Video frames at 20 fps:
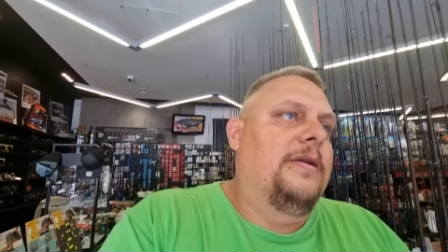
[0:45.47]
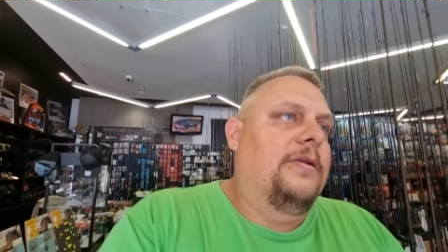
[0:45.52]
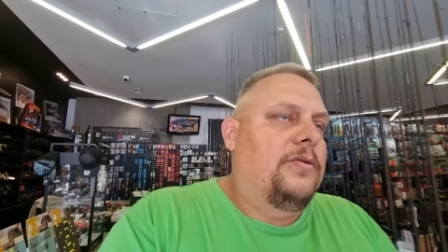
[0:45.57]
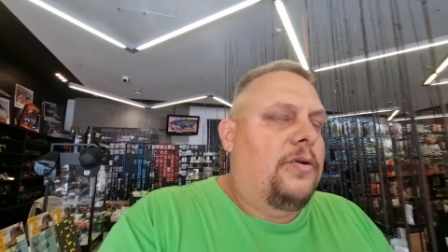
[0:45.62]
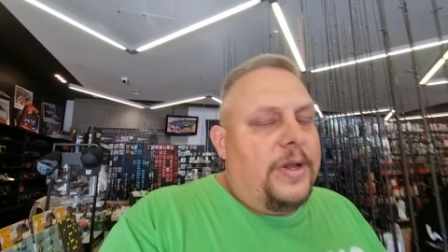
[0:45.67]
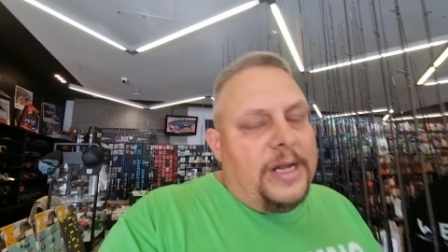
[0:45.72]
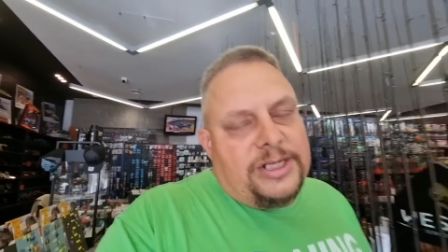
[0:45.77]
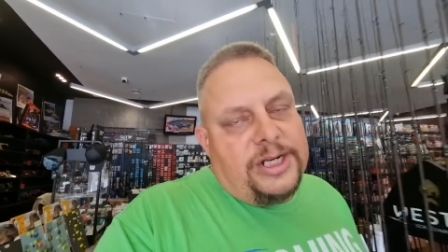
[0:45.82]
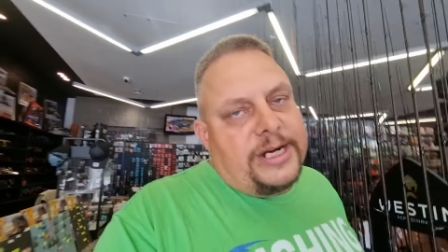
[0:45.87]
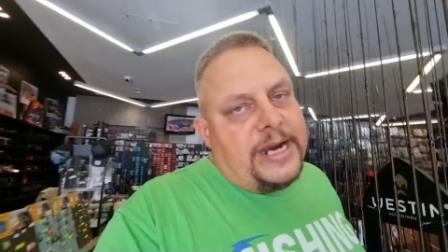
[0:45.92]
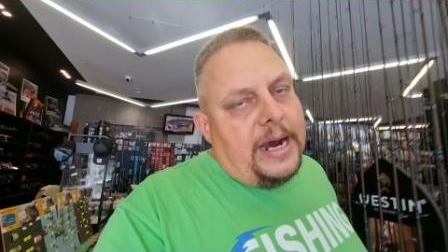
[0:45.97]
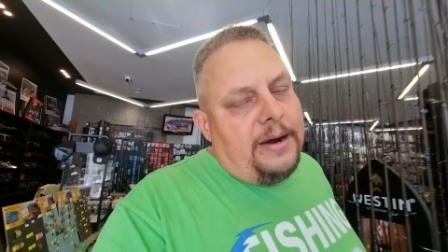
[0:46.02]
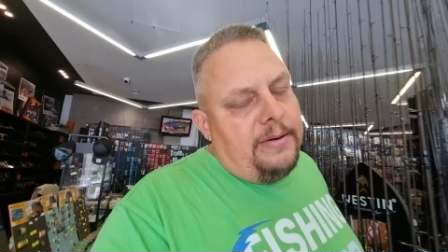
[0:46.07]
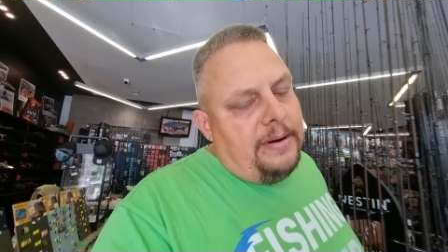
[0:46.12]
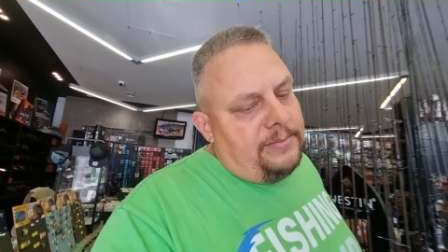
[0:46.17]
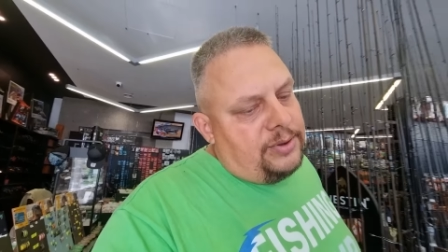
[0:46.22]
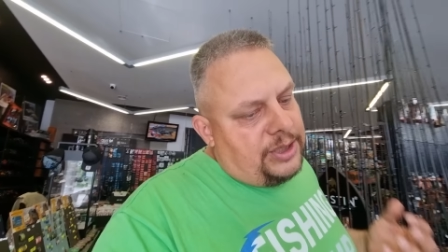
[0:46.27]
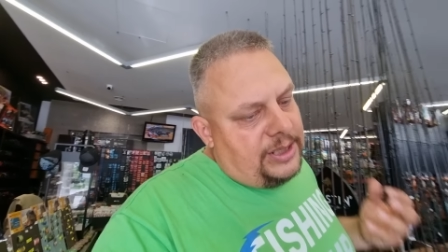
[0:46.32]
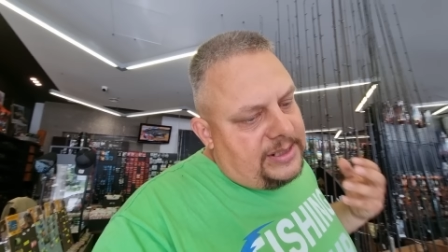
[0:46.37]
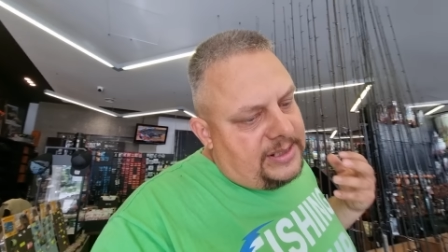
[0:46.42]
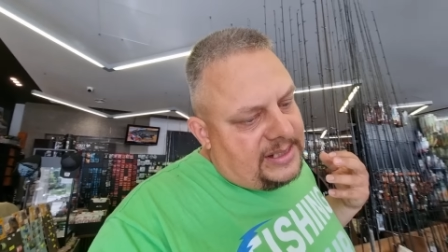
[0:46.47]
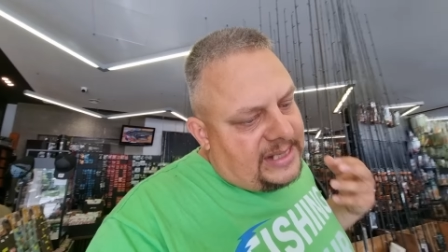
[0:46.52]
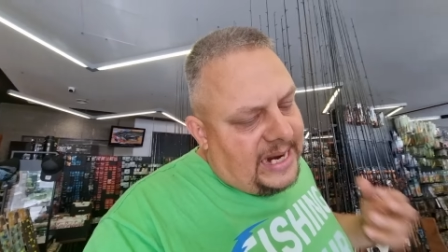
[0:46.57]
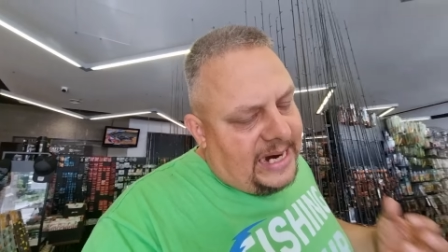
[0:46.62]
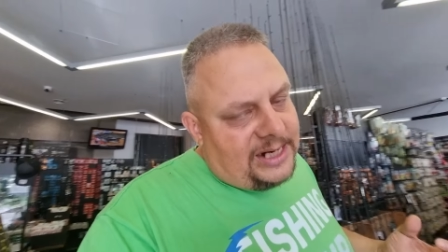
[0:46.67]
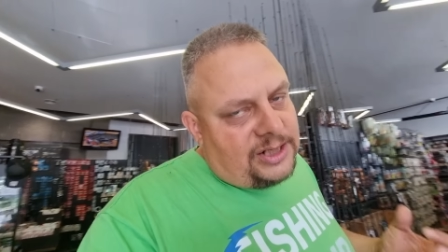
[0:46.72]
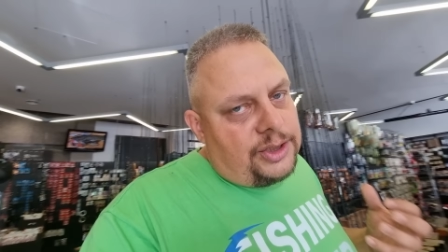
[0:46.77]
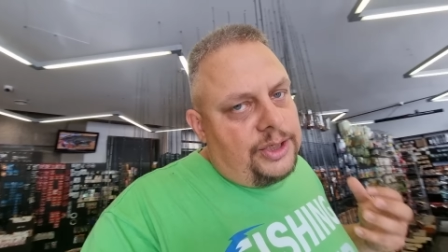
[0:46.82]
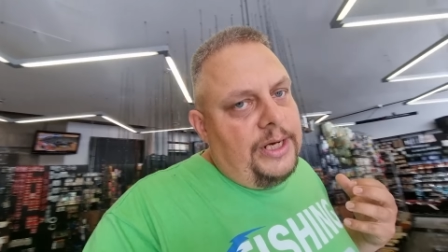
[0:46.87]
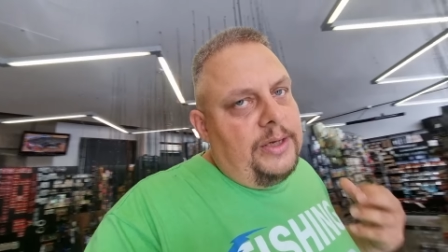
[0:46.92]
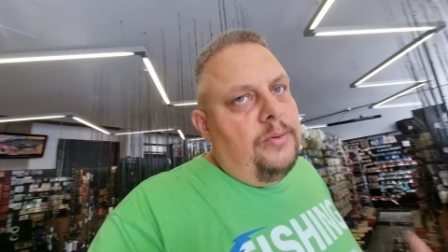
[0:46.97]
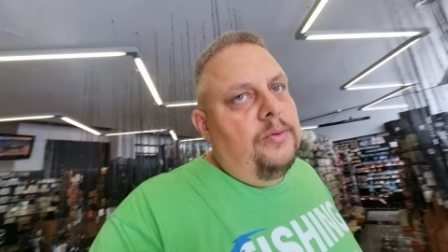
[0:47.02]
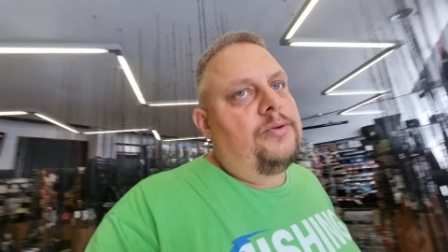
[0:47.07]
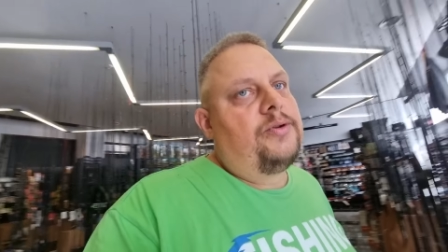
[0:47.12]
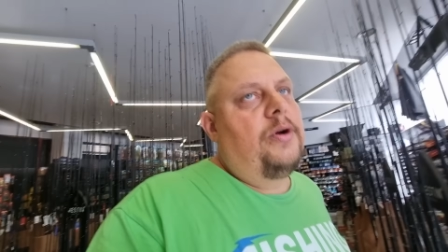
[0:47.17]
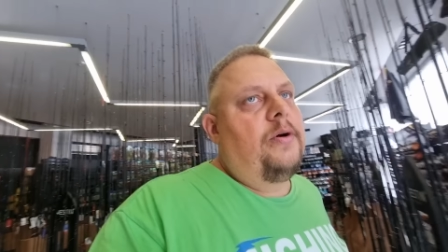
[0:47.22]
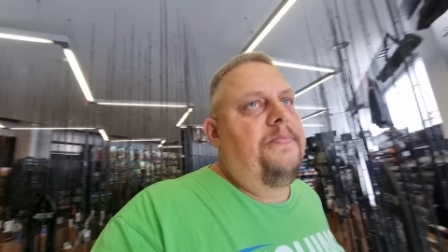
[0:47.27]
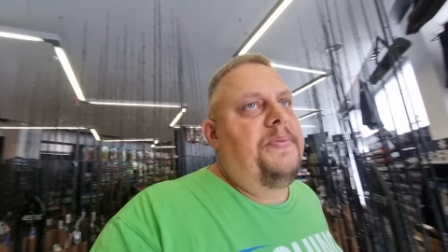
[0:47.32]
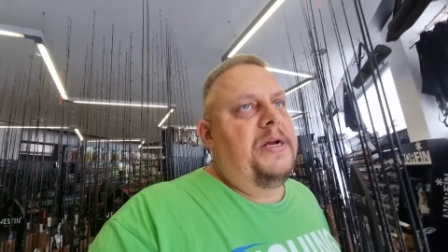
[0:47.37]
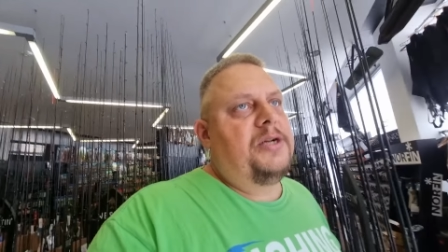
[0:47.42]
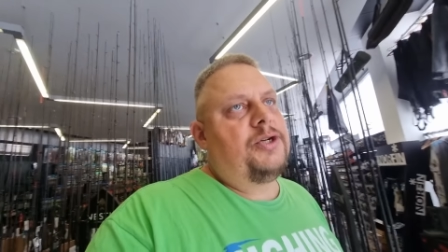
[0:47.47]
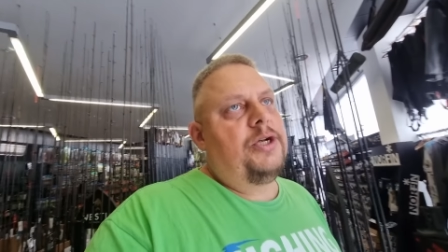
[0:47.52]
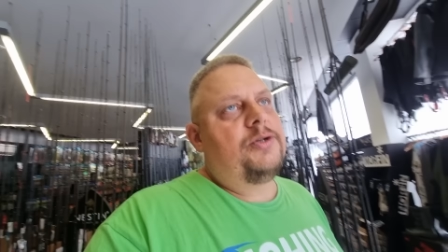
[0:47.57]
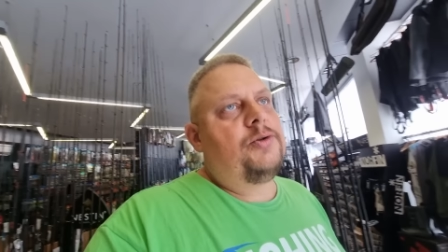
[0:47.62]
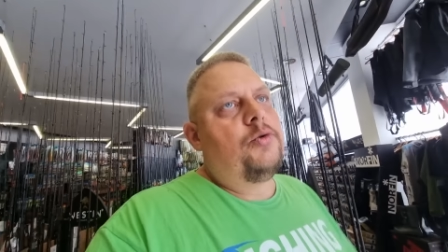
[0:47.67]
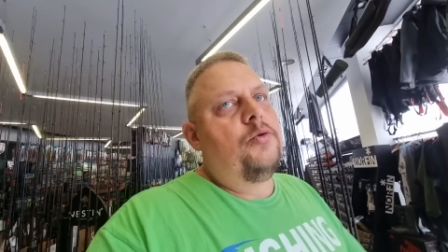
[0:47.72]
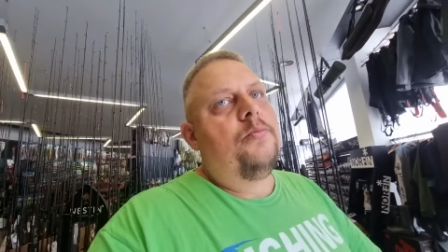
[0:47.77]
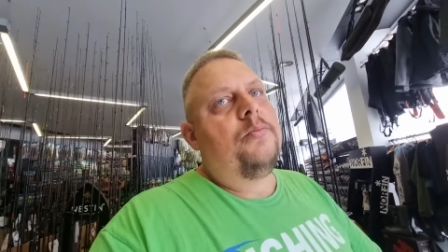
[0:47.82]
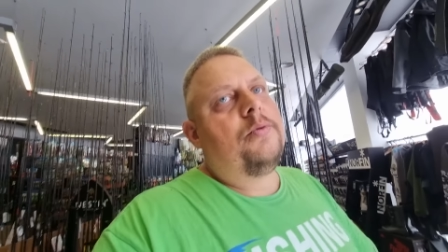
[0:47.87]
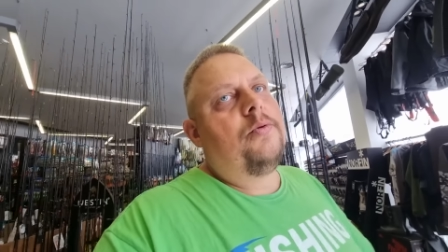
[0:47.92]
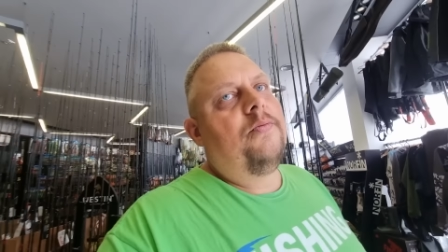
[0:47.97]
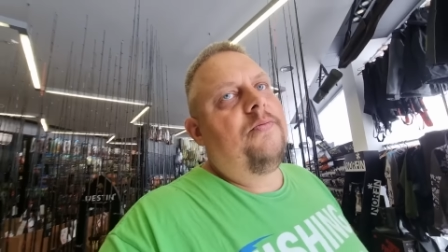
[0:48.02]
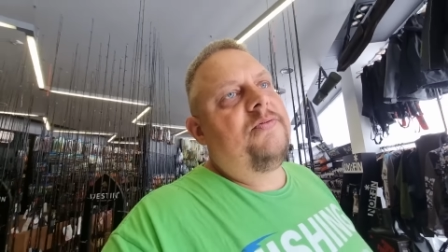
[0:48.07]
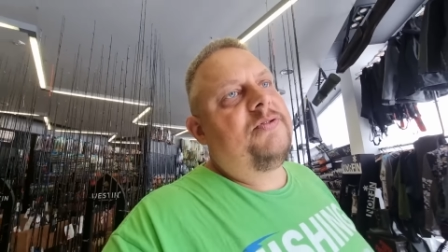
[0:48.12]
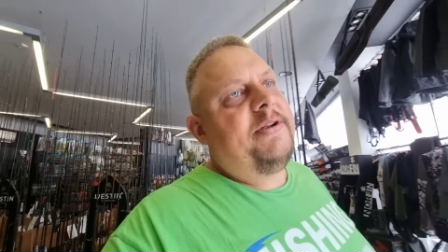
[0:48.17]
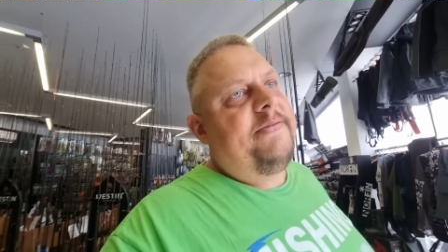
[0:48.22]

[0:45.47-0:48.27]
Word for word: to narzekałem, że strasznie dużo bierze sumków,